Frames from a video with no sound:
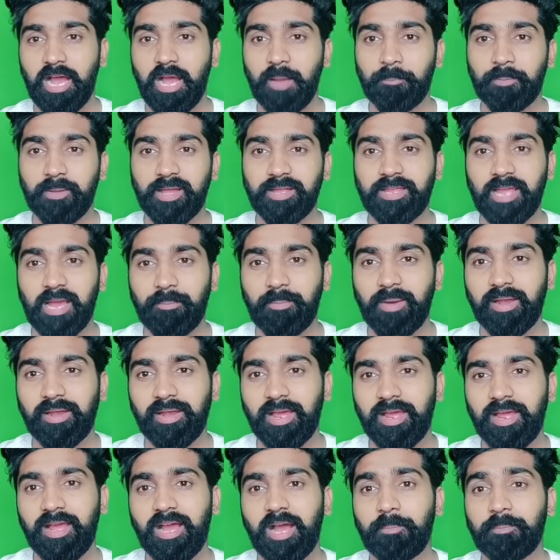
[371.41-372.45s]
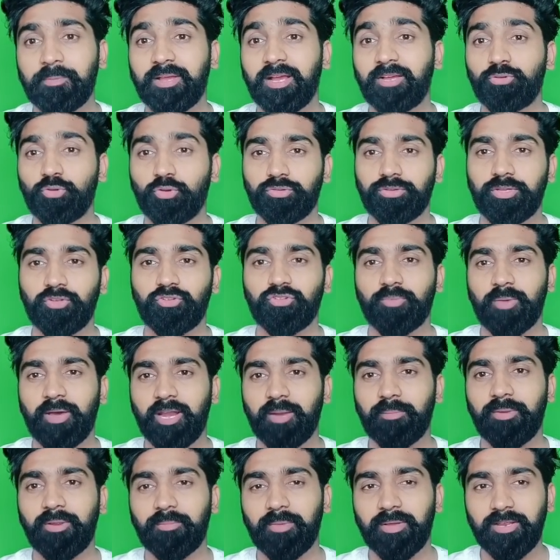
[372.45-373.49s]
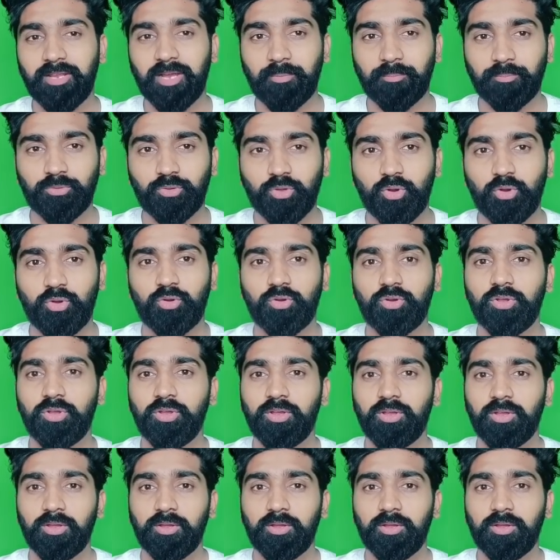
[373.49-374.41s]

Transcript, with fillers: आपका क्या मानना है आप क्या सोचते हैं इस बारे में भाई हम तो